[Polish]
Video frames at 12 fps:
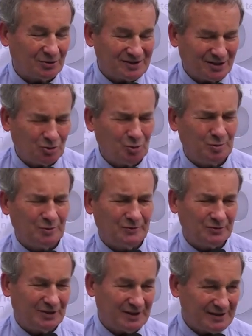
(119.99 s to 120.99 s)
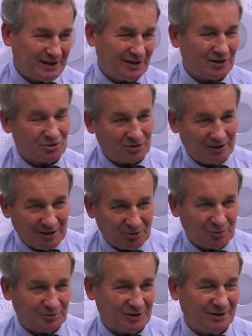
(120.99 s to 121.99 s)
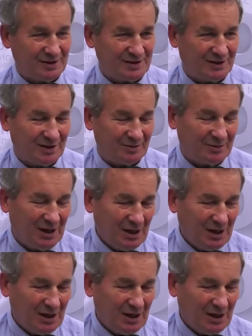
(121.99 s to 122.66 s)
od zakupów, od jedzenia czy od lęku przed jedzeniem,